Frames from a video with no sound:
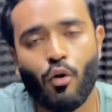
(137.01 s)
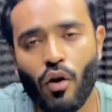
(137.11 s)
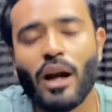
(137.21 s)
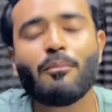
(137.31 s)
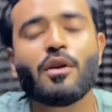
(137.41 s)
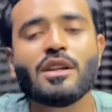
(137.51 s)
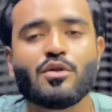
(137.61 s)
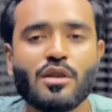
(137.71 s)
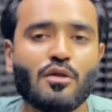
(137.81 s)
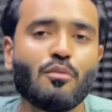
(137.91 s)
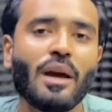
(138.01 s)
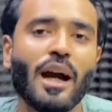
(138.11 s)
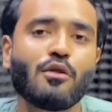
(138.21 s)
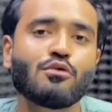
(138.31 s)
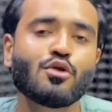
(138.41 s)
করার পরে যদি তুমি
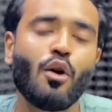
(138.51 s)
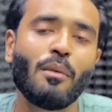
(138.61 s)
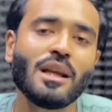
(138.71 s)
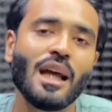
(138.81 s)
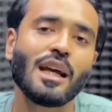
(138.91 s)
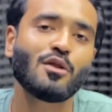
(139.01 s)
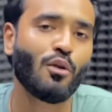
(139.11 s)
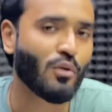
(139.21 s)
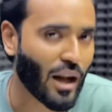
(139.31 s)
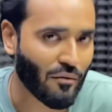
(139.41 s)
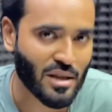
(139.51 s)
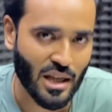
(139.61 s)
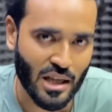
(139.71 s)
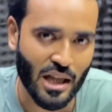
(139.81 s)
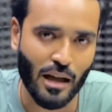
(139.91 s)
এখন সময় থাকে তখন অ্যাডভান্স
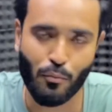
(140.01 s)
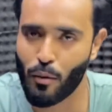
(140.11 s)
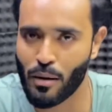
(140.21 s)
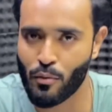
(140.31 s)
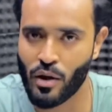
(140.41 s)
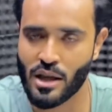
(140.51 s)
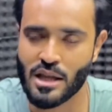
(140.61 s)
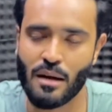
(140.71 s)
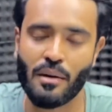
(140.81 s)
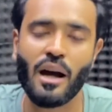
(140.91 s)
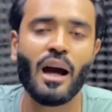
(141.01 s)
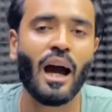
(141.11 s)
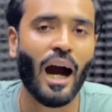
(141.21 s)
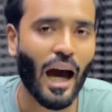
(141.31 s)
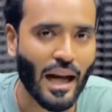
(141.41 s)
ইঞ্জিনিয়ারিং প্রবলেমগুলোতে যাবা
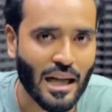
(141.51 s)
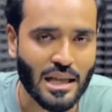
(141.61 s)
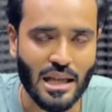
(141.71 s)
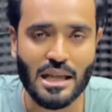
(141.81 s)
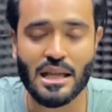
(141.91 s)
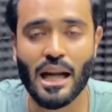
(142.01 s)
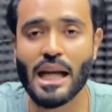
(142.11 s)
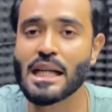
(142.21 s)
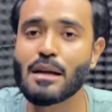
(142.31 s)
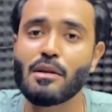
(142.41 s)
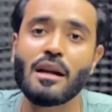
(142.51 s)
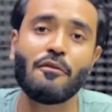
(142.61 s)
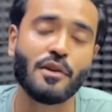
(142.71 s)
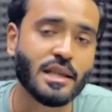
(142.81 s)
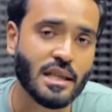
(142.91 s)
আরেকটা জিনিস যারা ইন্টারমিডিয়েট
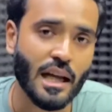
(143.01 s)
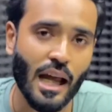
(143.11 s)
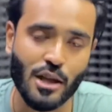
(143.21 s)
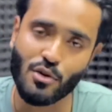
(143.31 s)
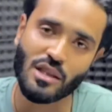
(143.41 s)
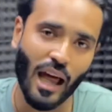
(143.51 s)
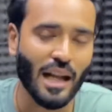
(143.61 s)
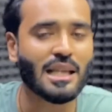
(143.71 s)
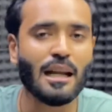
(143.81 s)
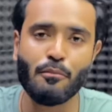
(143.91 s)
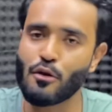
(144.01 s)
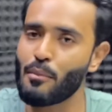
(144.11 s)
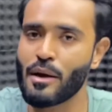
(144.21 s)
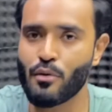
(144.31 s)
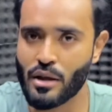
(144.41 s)
ফার্স্ট ইয়ারে আছো তারা চাইলে
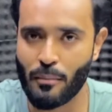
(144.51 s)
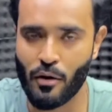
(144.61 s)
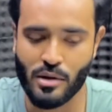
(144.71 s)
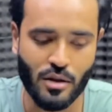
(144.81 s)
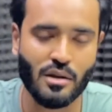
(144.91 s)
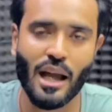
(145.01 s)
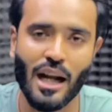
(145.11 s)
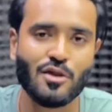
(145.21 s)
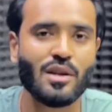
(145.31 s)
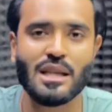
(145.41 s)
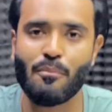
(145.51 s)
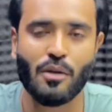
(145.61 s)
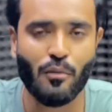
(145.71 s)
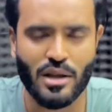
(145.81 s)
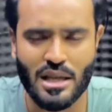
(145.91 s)
প্রথমেই করতে পারো যেহেতু তারা আসলে
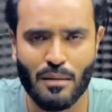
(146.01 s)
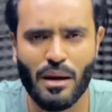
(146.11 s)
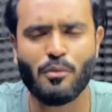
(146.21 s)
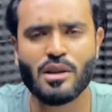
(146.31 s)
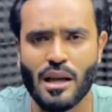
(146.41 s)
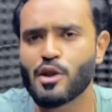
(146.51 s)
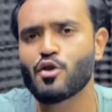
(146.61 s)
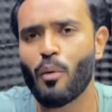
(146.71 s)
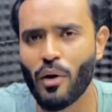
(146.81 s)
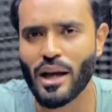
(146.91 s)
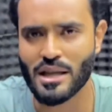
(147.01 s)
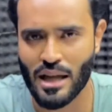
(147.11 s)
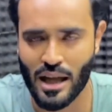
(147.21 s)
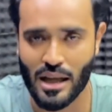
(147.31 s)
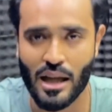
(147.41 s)
চ্যাপ্টার ওয়াইজ যাবে এবং তাদের সময় আছে
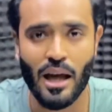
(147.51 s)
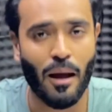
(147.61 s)
হাতে